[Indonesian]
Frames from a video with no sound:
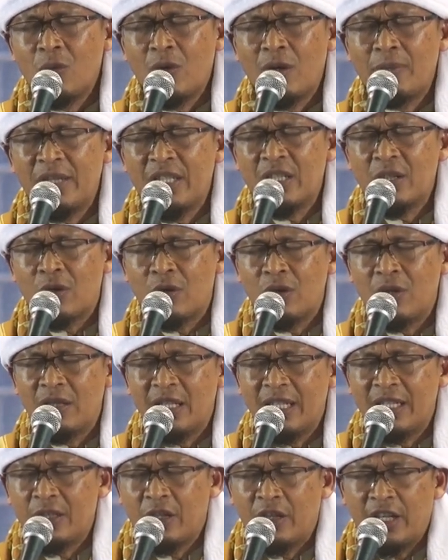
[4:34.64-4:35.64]
wa min
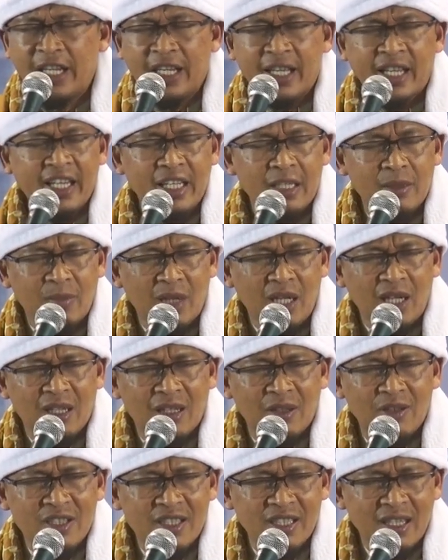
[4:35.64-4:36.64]
kulli daikin
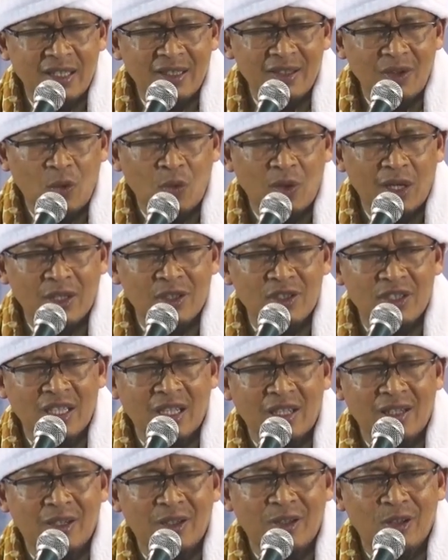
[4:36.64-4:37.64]
makhrajan wa
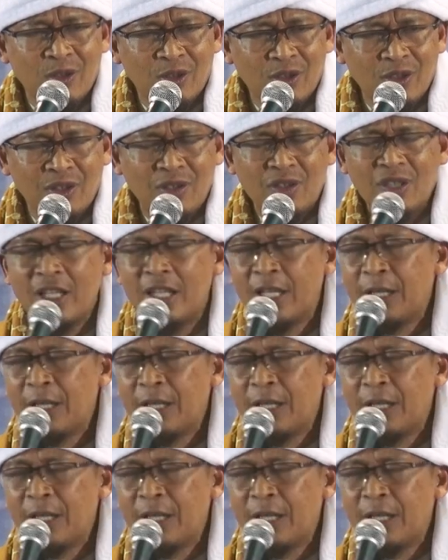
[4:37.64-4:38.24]
razaqahu